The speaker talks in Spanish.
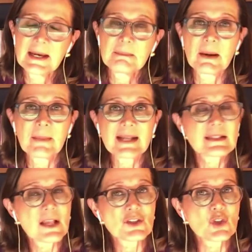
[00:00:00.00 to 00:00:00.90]

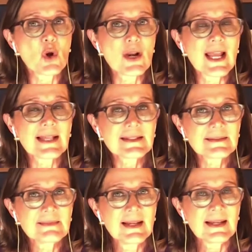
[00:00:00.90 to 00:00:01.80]
mamás
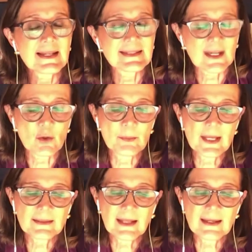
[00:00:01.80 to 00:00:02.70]
solas que se
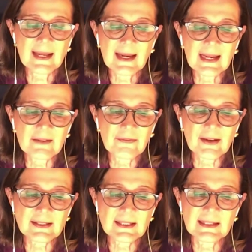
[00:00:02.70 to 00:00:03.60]
conviertan en
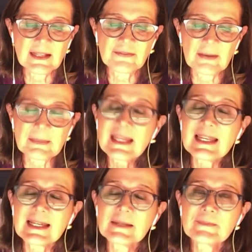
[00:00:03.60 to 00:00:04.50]
jefes de
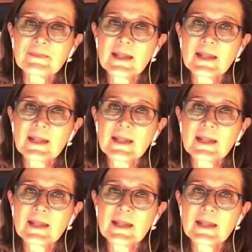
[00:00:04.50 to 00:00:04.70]
familia?